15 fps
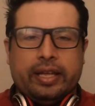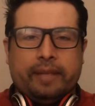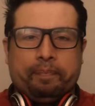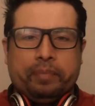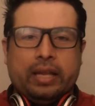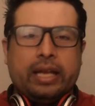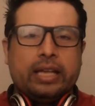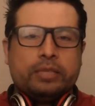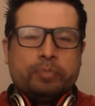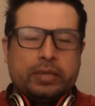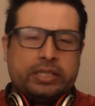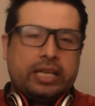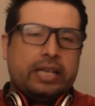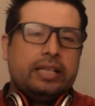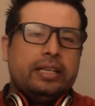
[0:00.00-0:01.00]
en
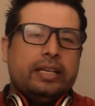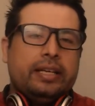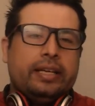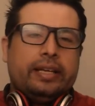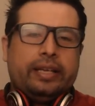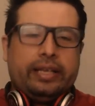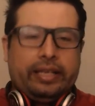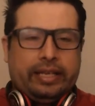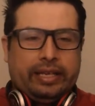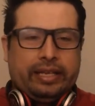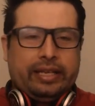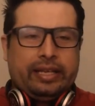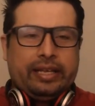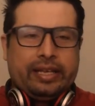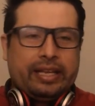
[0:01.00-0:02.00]
especial,
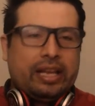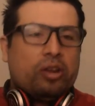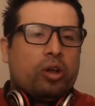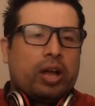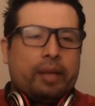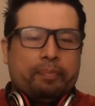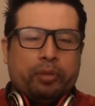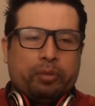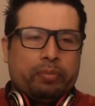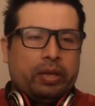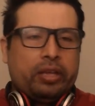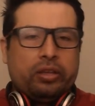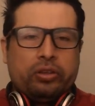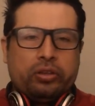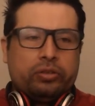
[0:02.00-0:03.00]
eh, que lo hagan por
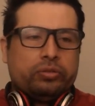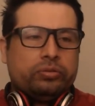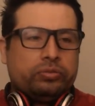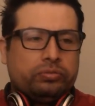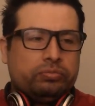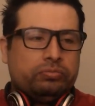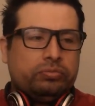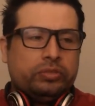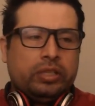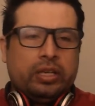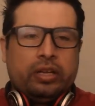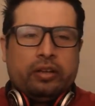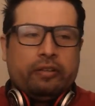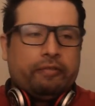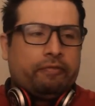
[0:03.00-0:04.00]
medio de un
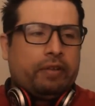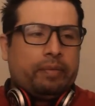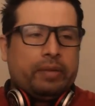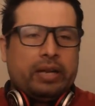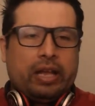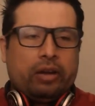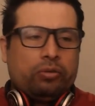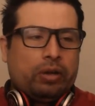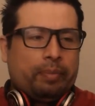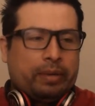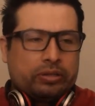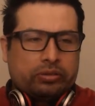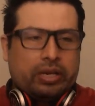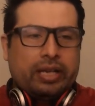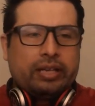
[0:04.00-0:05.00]
familiar o una
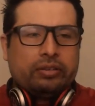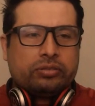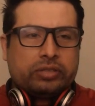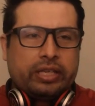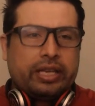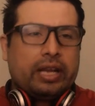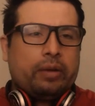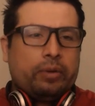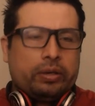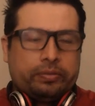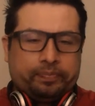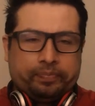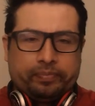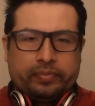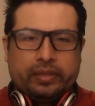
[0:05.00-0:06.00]
persona que usted diga, bueno,
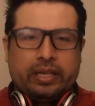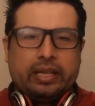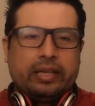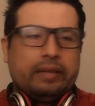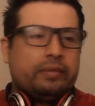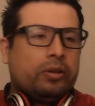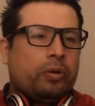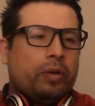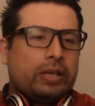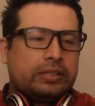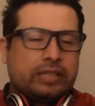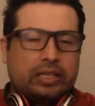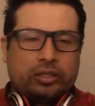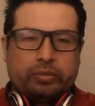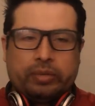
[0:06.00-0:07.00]
no va a
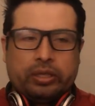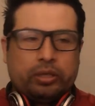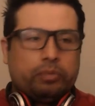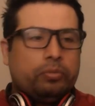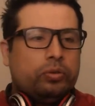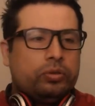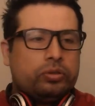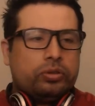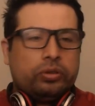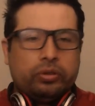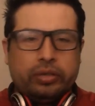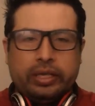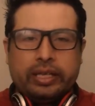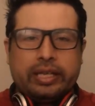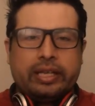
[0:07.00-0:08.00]
estar tomando mucho
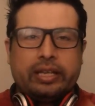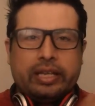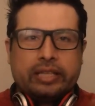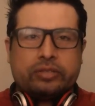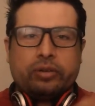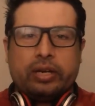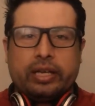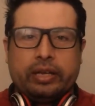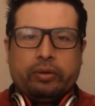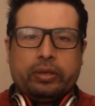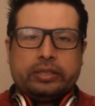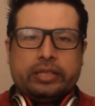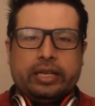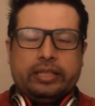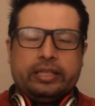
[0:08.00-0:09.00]
y es con el que va a
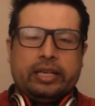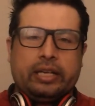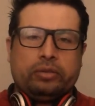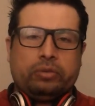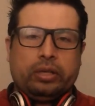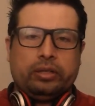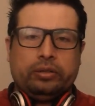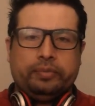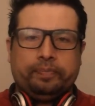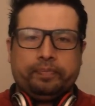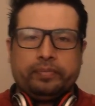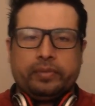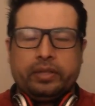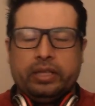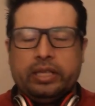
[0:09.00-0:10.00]
estar interactuando.
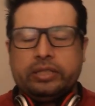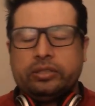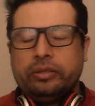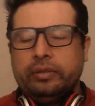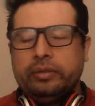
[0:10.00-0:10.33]
¿Listo?